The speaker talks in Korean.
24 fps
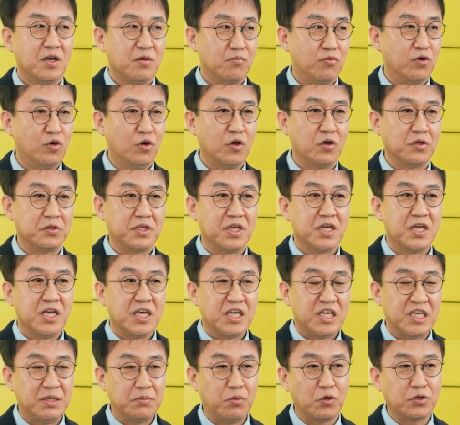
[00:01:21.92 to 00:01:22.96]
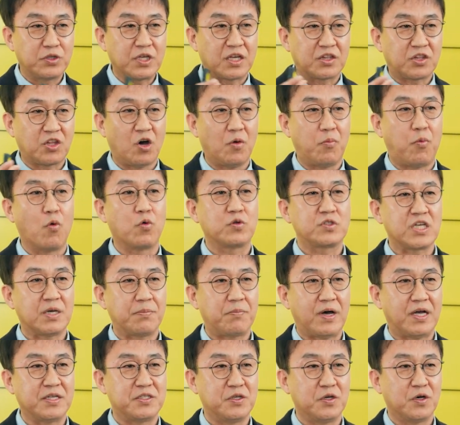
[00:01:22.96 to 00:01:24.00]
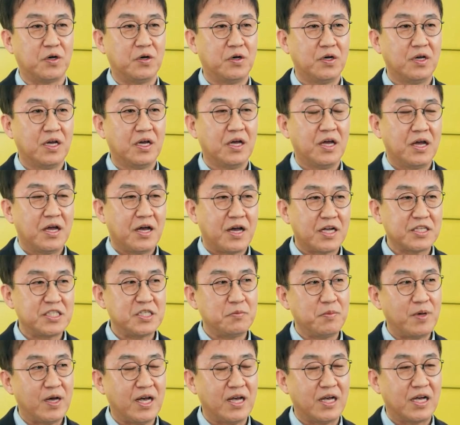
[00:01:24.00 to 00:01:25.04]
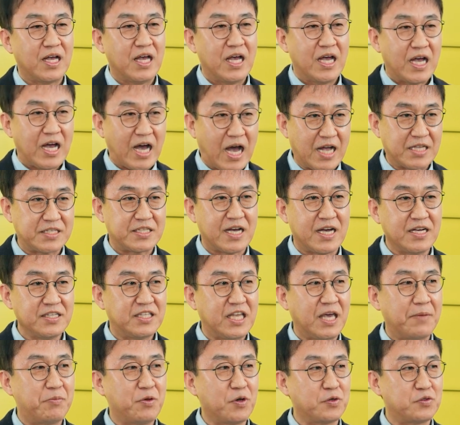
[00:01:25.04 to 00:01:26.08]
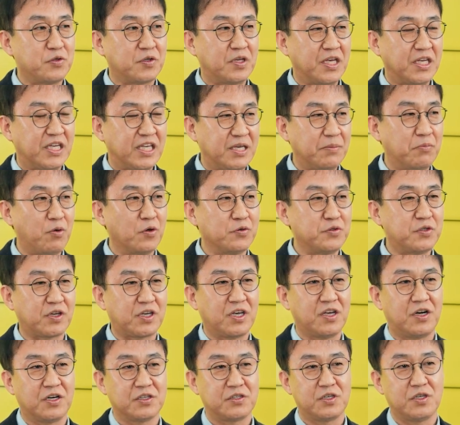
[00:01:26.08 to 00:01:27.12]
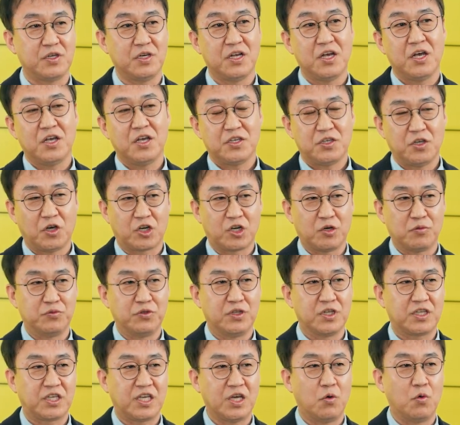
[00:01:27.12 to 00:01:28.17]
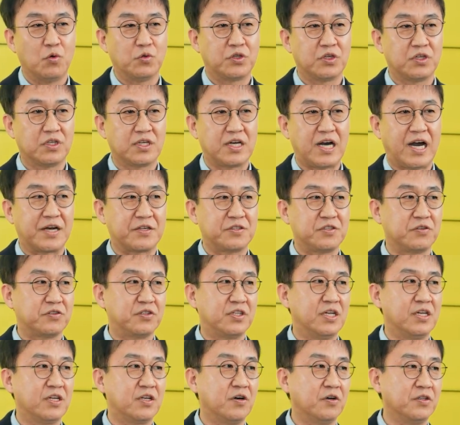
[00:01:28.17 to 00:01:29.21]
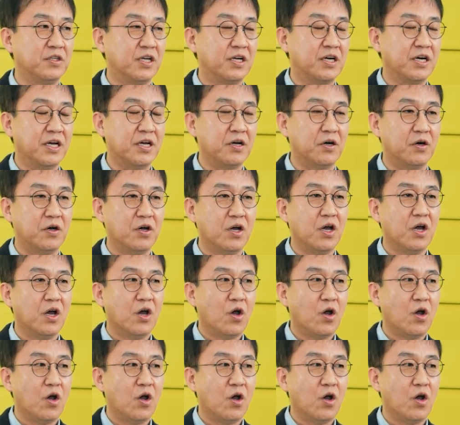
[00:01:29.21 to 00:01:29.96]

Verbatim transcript: 물론 이보다 더복잡하죠 하지만 가장 대표적인 기본적인 것을 여러분들께 오늘은 가르쳐 드릴 거니까요.